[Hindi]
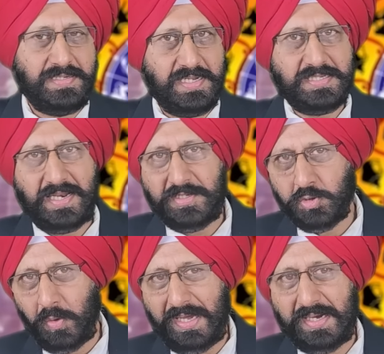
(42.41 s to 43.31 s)
जिस तरह
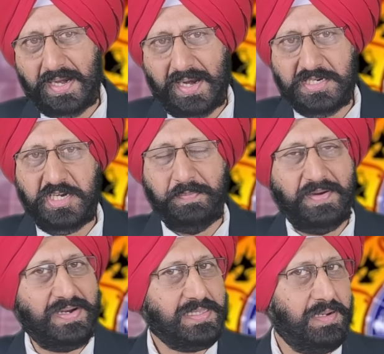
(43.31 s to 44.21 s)
सूर्य का राशि
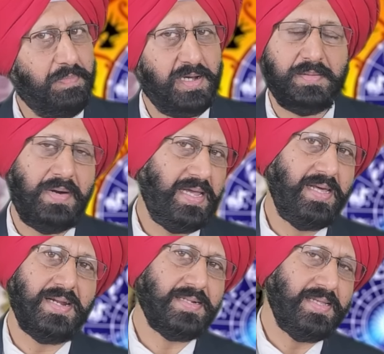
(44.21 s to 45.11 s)
परिवर्तन बहुत
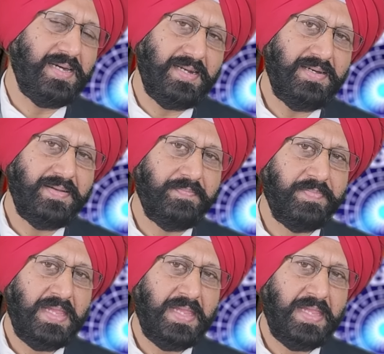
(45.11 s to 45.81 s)
मायने रखता है ना